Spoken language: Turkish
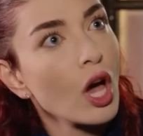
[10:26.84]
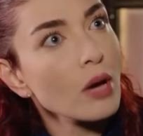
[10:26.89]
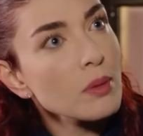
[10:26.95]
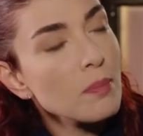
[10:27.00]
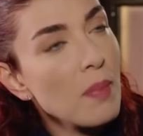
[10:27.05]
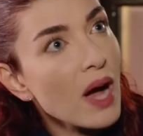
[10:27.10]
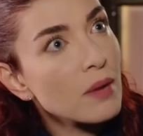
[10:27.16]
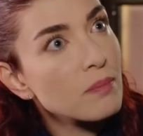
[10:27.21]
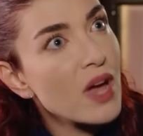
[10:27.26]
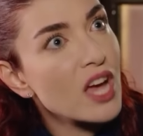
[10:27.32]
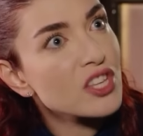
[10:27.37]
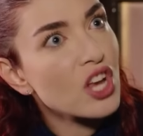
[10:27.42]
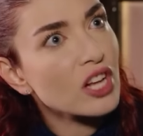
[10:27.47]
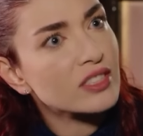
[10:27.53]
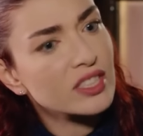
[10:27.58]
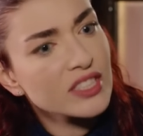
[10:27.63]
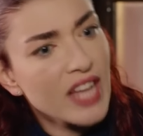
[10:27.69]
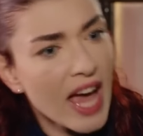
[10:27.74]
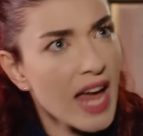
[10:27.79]
Tabii
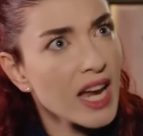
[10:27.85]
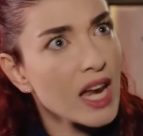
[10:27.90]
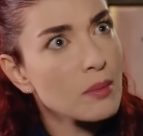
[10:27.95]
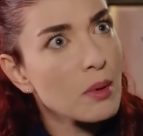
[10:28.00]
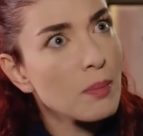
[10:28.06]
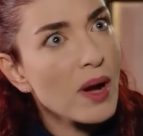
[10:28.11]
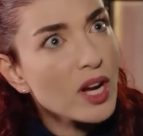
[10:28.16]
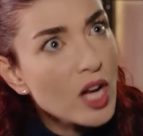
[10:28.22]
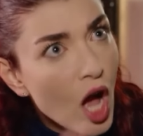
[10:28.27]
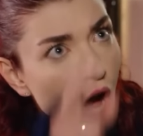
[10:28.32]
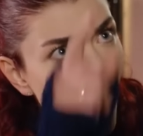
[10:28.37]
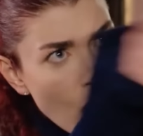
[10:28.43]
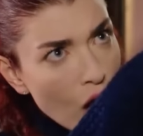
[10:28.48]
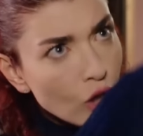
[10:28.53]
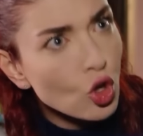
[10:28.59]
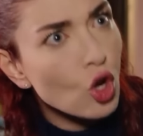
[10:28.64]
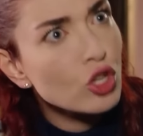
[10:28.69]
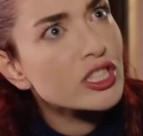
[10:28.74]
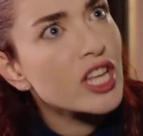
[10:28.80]
bakmayacaksın. Hele bir bak.
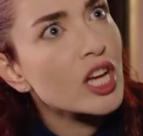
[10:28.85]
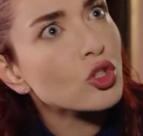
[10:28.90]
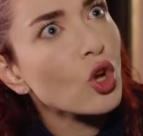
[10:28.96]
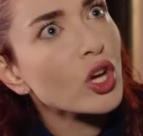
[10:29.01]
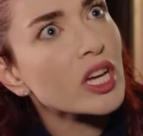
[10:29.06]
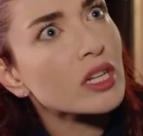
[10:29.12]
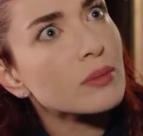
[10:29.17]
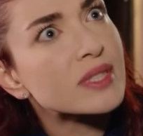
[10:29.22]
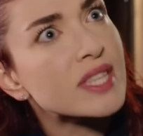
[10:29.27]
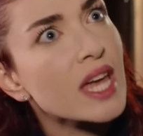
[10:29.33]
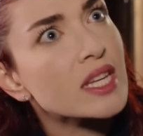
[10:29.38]
Aha gözlerini oyarım